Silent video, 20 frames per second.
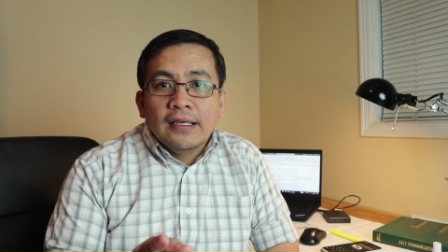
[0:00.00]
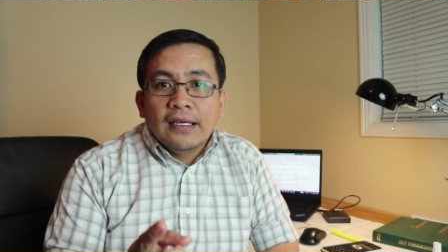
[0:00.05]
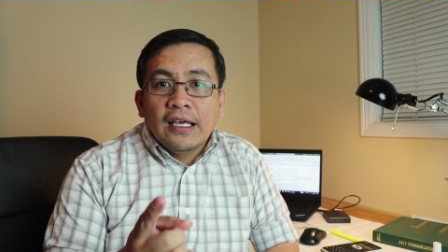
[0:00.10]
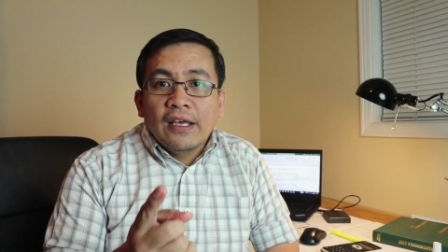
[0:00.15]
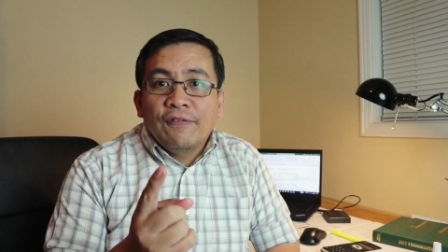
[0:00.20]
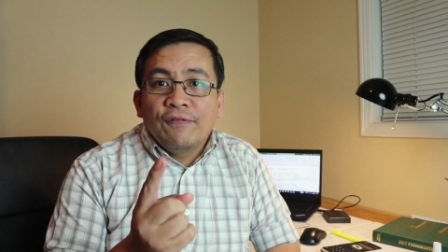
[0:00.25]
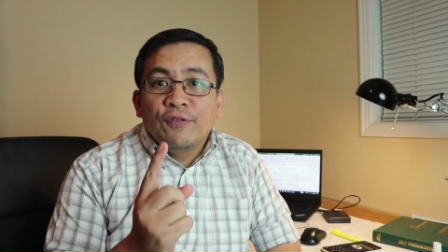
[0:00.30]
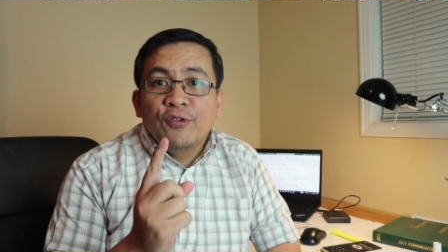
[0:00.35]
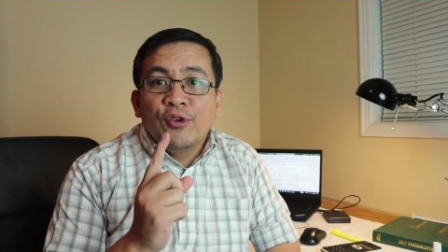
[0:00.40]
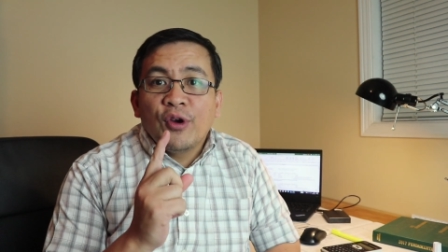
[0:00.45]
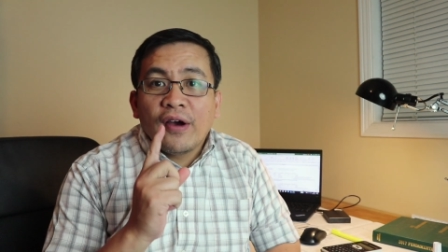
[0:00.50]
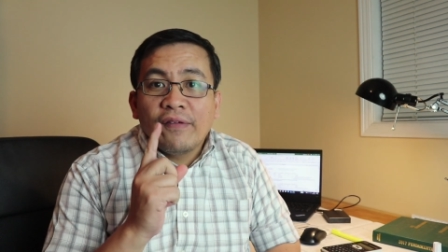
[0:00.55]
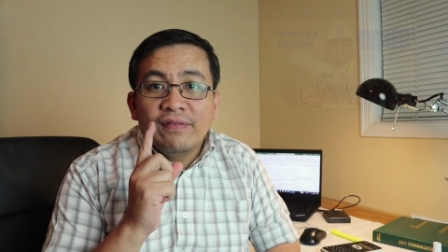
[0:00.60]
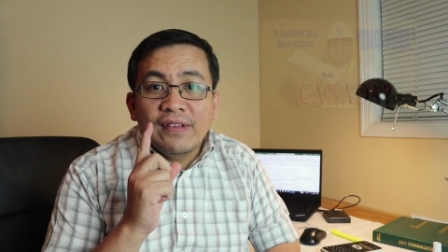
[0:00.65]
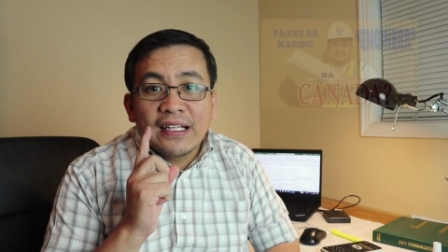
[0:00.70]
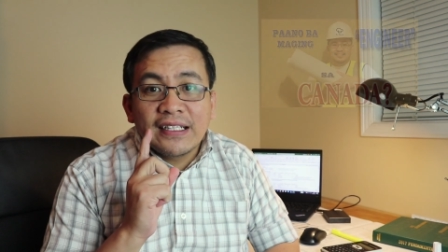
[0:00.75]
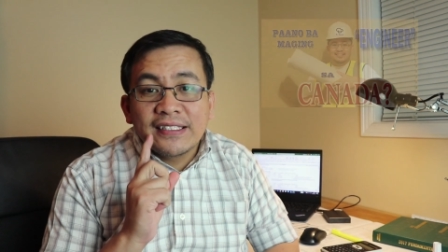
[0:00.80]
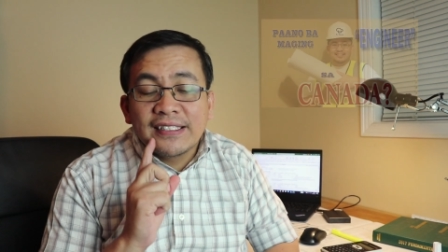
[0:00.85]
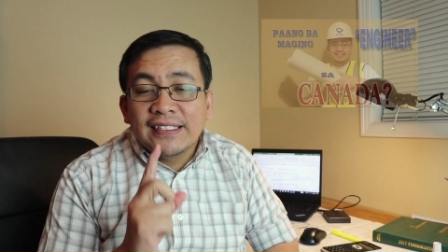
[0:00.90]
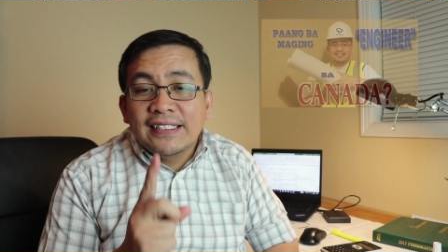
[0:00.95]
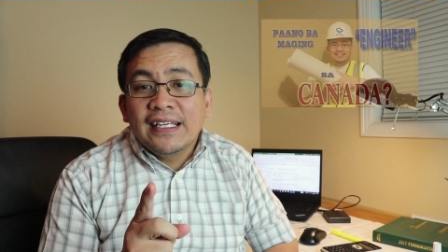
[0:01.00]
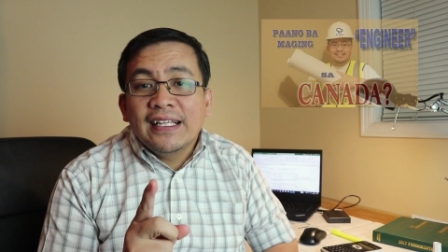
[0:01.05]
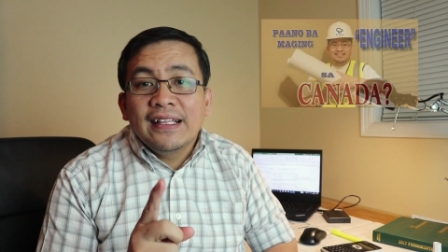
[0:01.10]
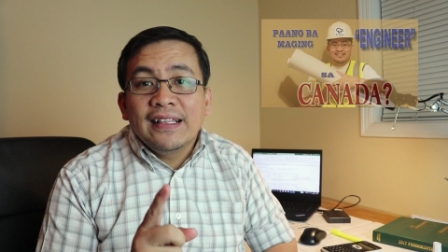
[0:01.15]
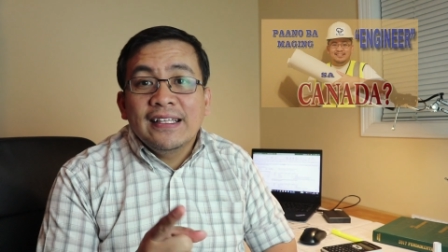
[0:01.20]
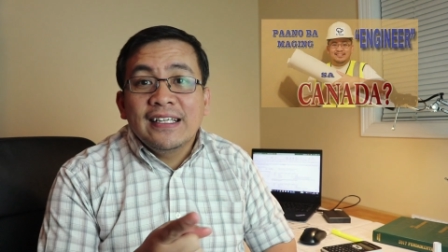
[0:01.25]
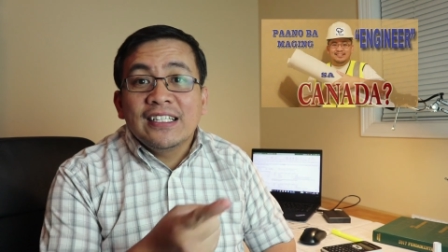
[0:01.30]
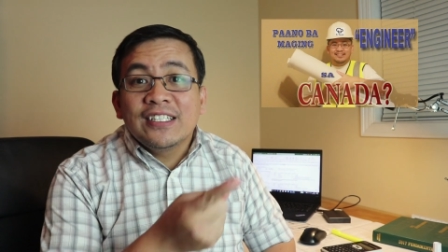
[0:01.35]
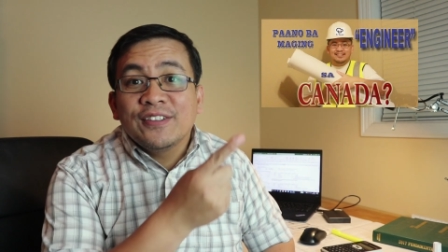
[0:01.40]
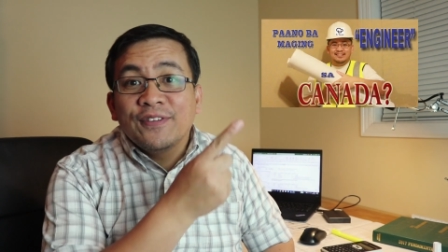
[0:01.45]
if you have not
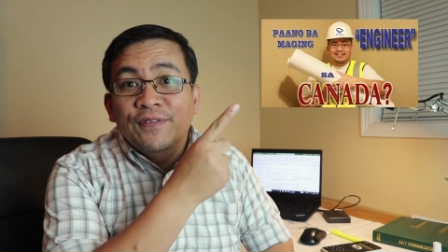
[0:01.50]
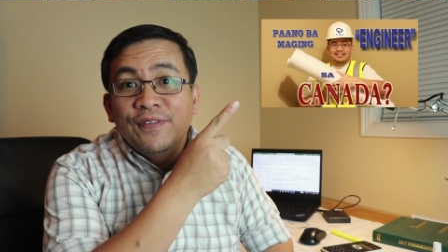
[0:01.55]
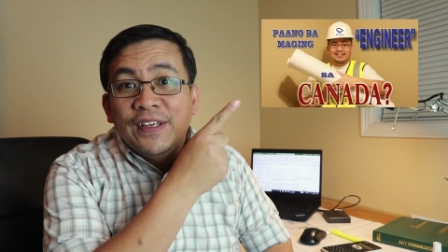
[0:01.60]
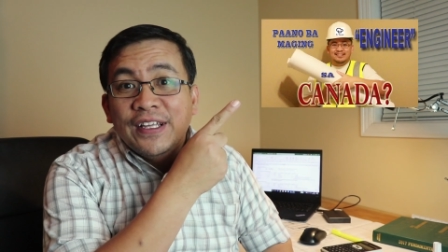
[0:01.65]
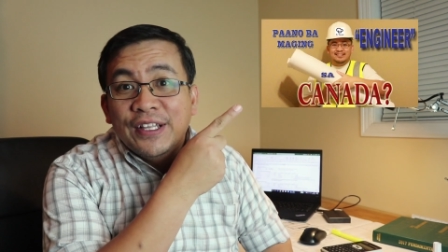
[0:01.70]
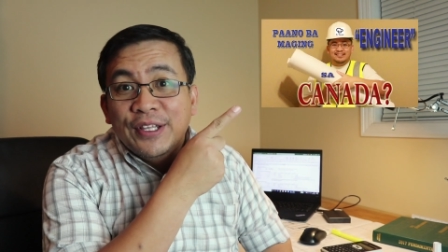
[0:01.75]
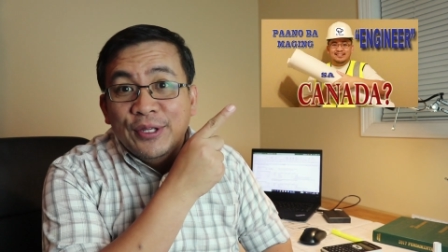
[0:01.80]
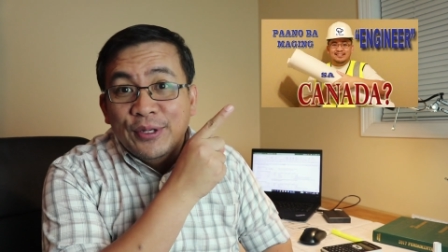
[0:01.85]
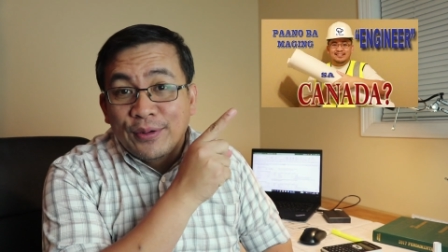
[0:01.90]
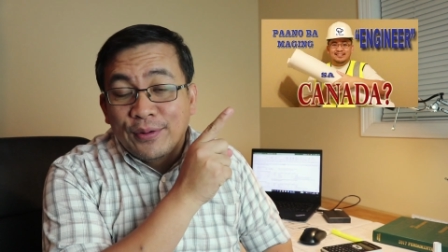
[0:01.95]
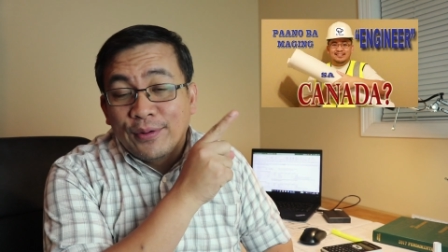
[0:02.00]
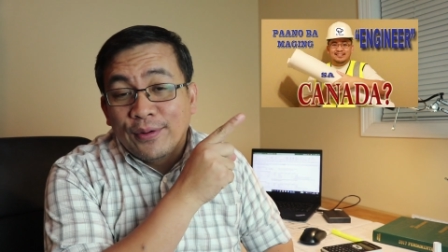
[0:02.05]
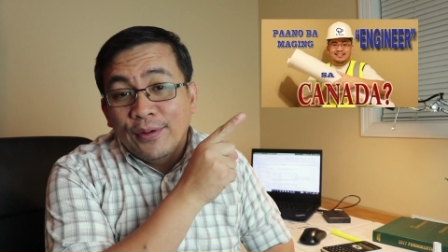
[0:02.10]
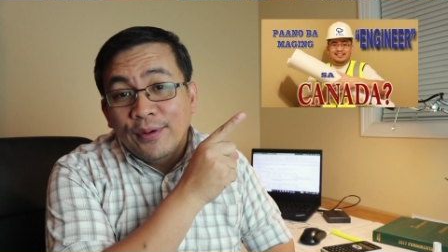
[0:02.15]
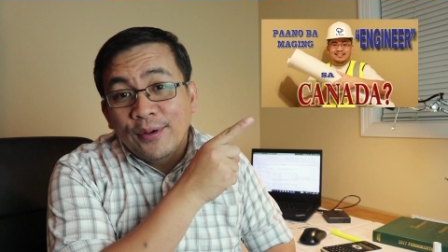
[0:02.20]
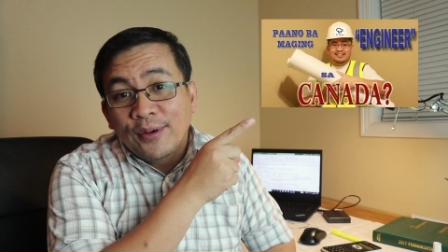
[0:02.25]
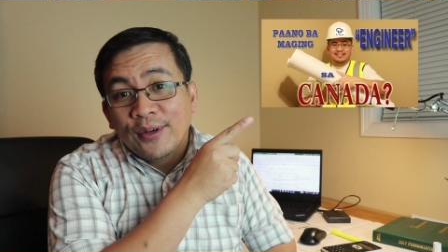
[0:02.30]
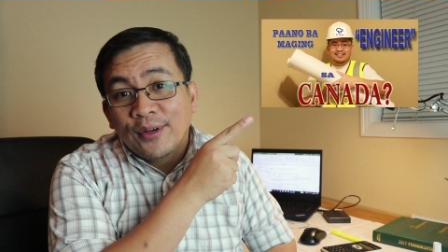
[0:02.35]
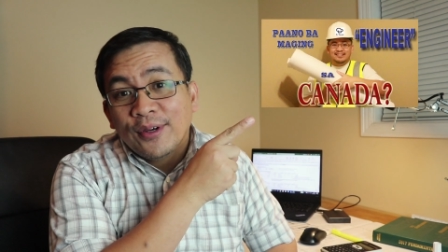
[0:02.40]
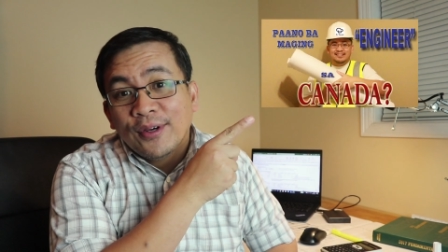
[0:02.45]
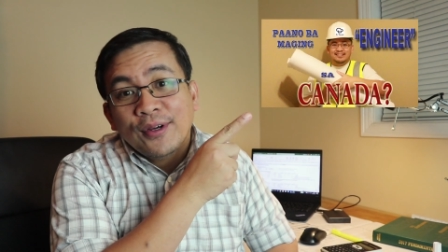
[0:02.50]
seen this video,